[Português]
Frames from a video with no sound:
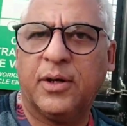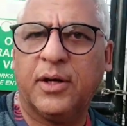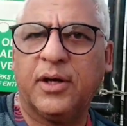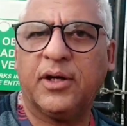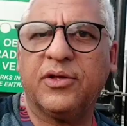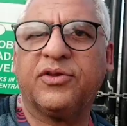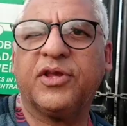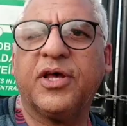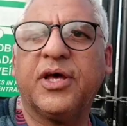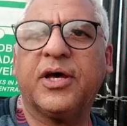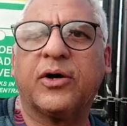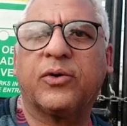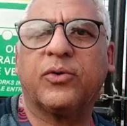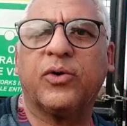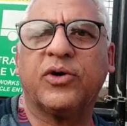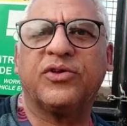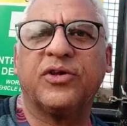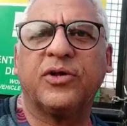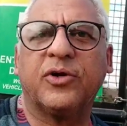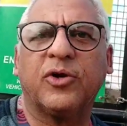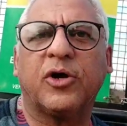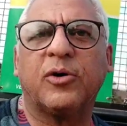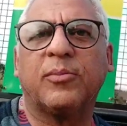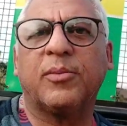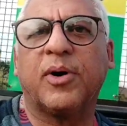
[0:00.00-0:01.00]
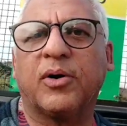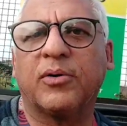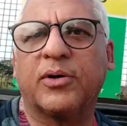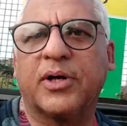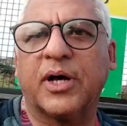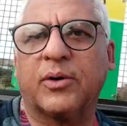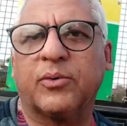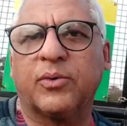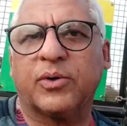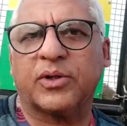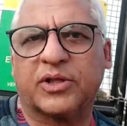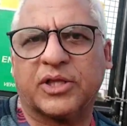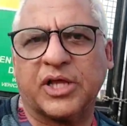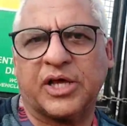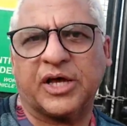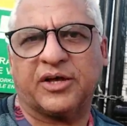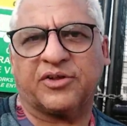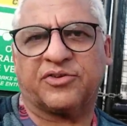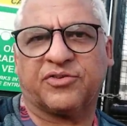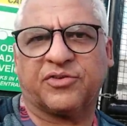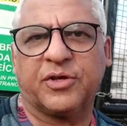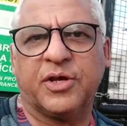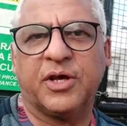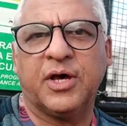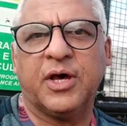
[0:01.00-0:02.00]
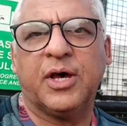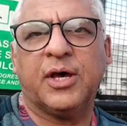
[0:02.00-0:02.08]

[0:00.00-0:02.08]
Isso é coisa normal que acontece.